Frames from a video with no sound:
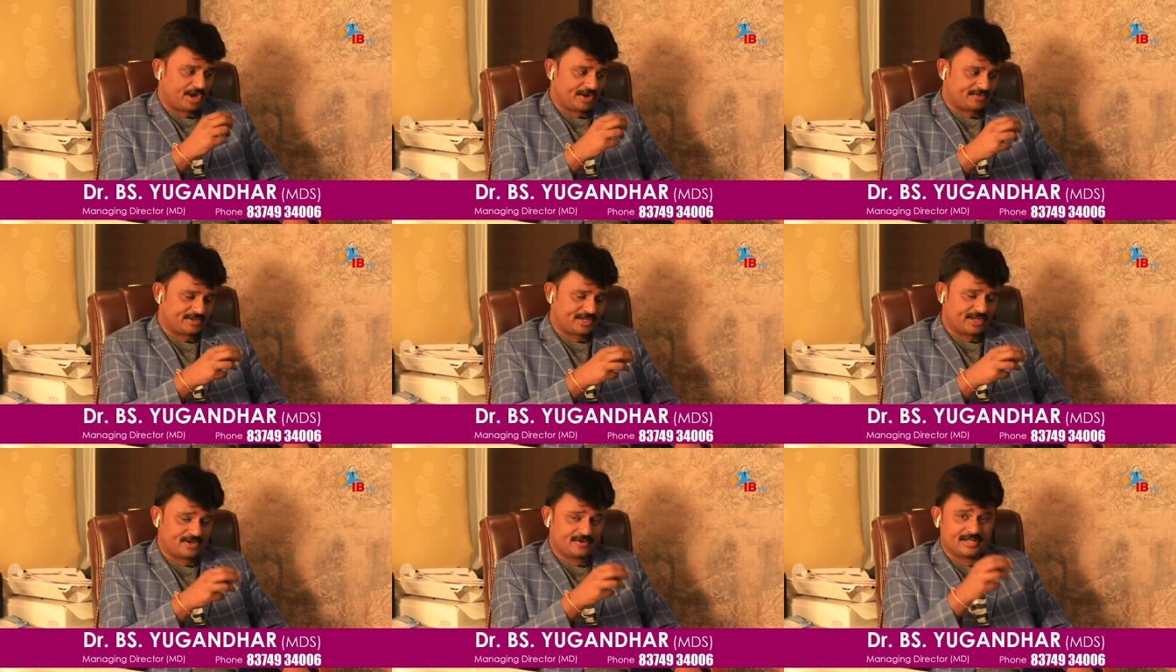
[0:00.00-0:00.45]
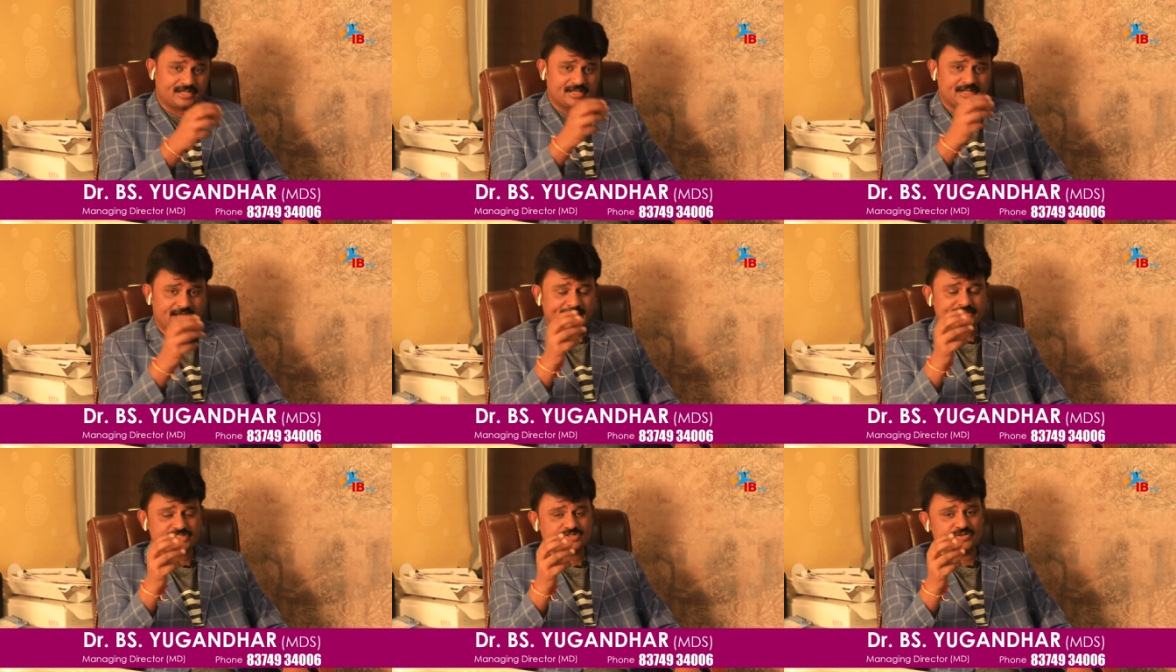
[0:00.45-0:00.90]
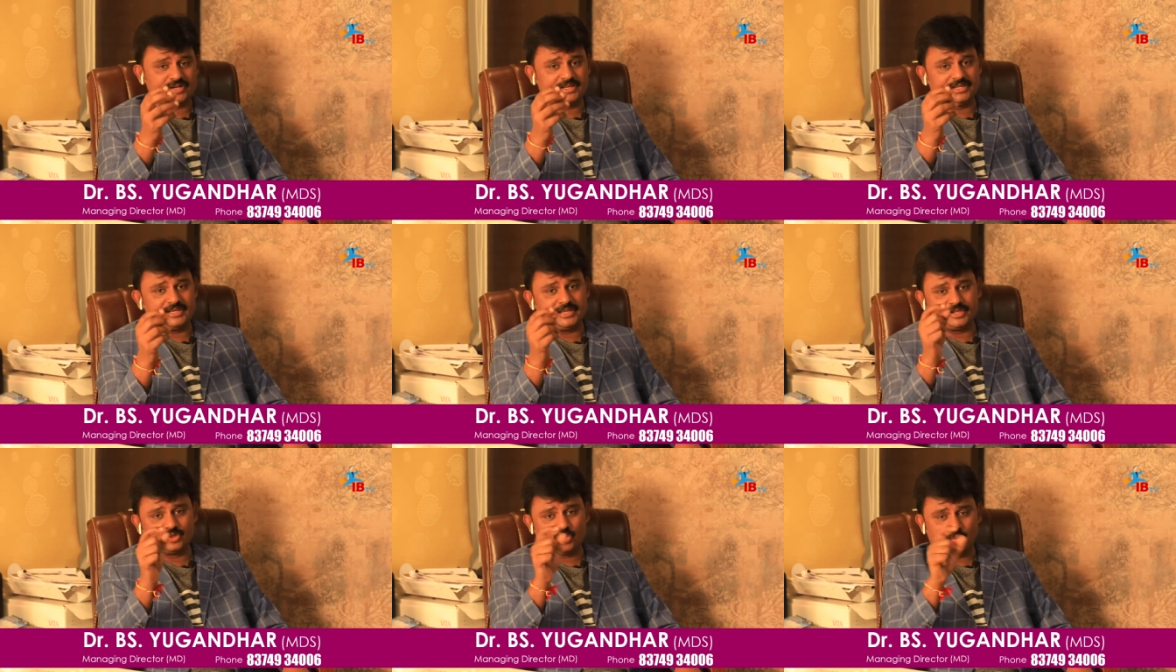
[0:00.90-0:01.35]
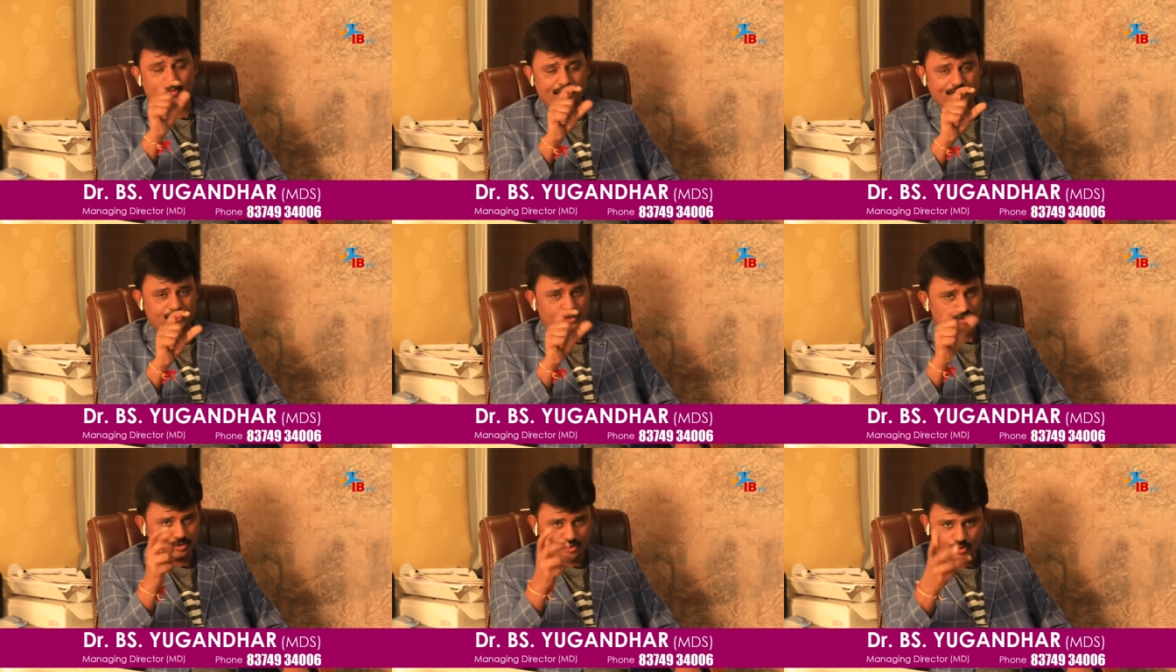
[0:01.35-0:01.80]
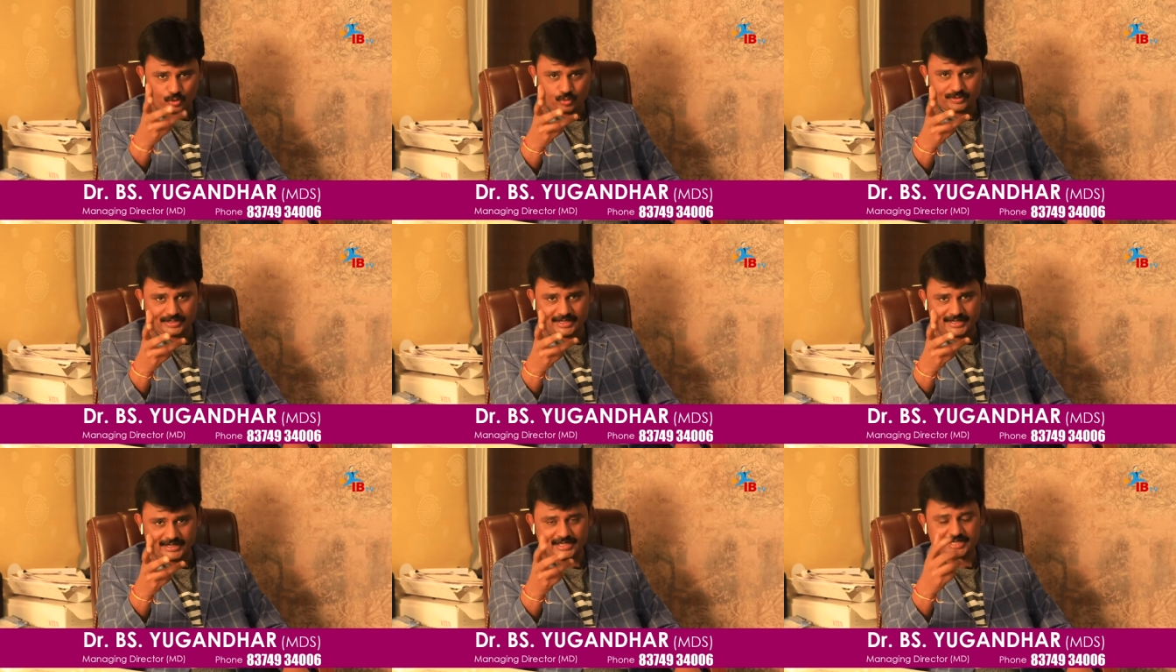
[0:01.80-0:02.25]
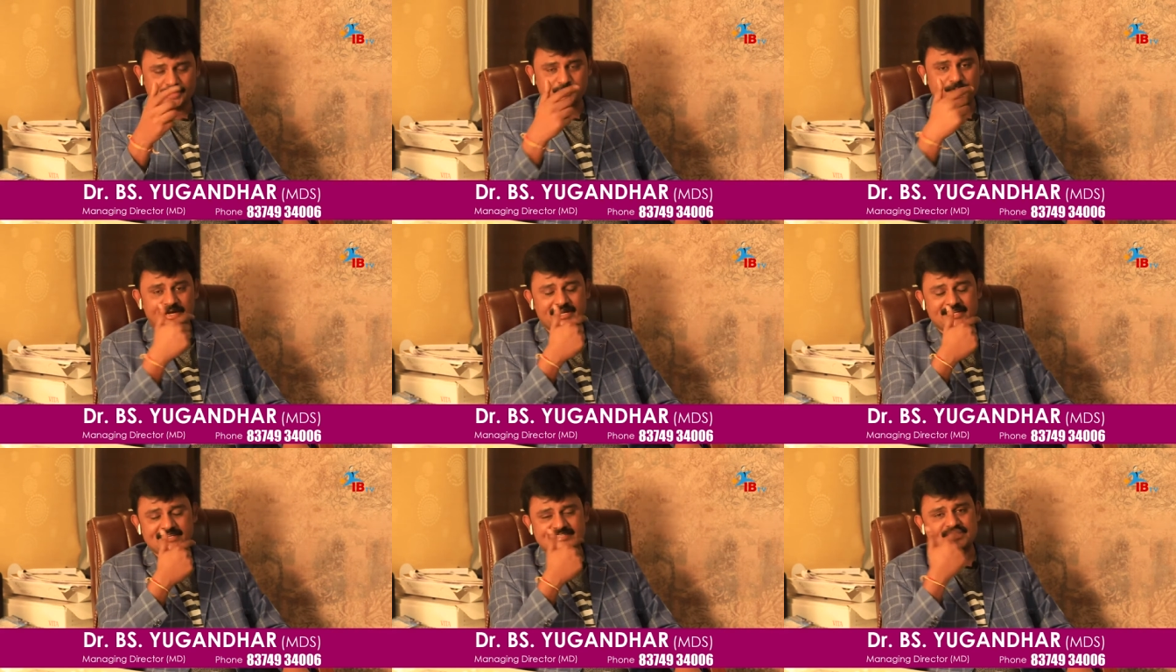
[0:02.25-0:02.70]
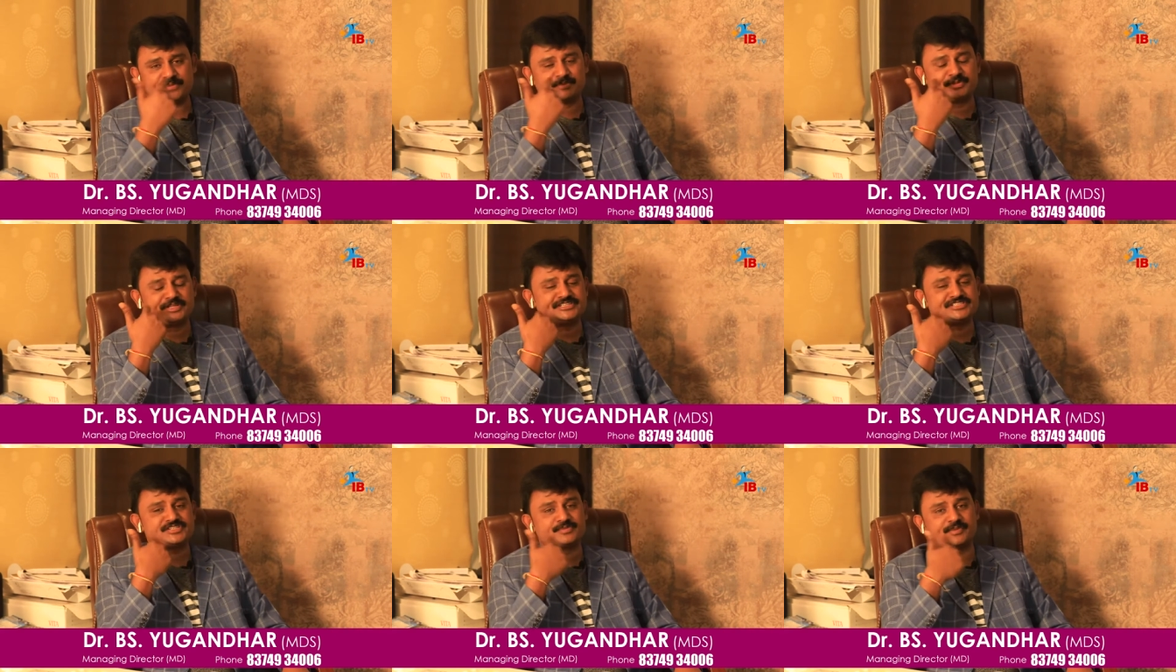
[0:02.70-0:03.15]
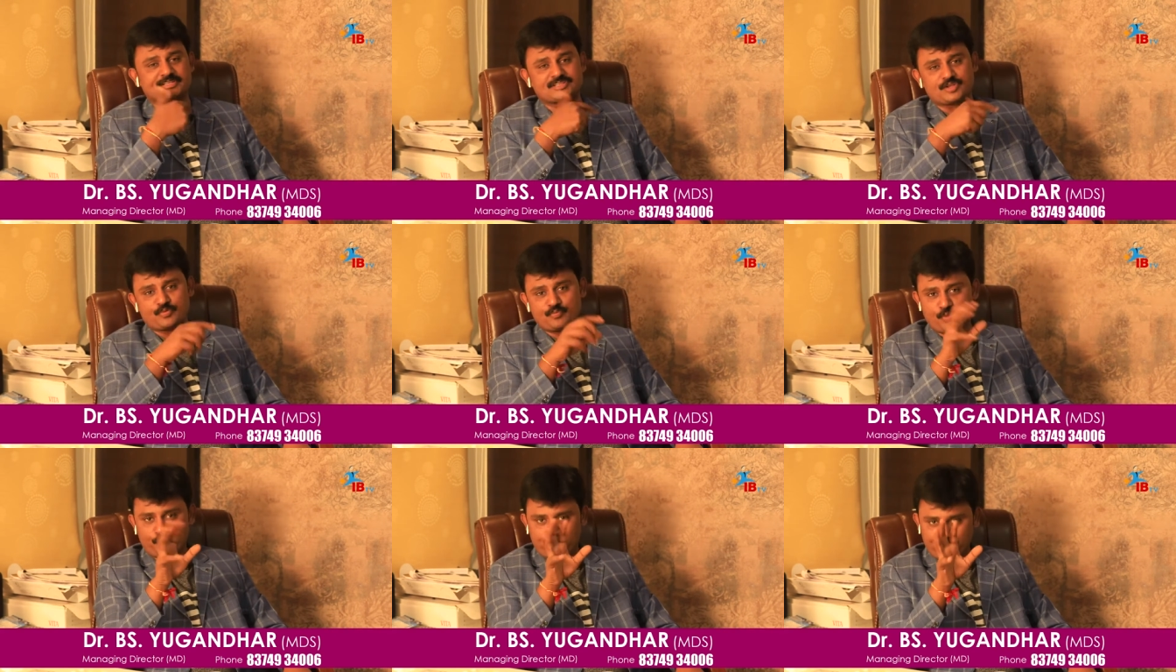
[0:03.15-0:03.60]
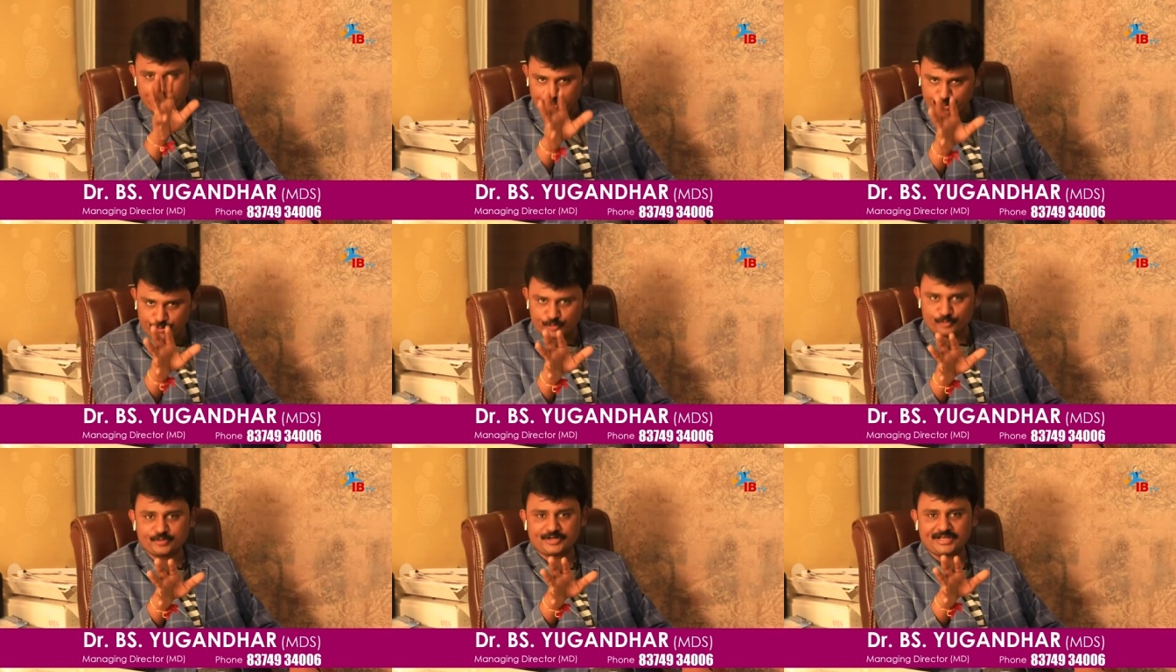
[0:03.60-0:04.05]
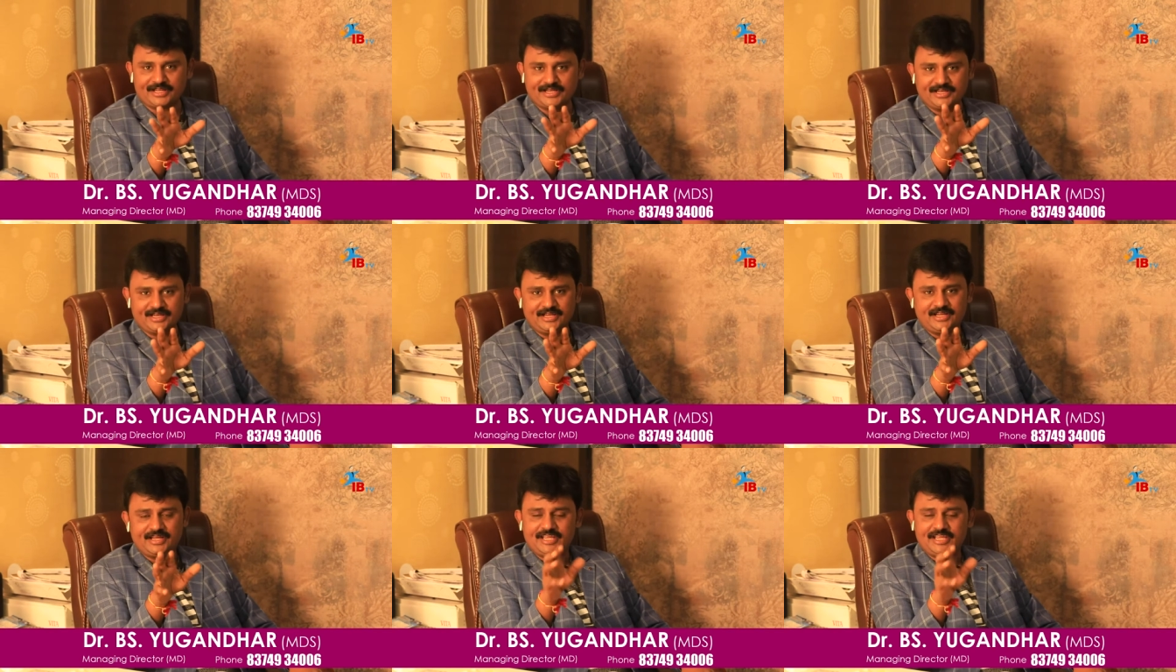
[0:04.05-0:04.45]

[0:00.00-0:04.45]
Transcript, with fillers: అవయవాలు యాక్చువల్లీ ఏదో ఒకటో రెండో ఉంటాయి కానీ పళ్ళకు సంబంధించి మాత్రం ముప్పై రెండు ఉంటాయి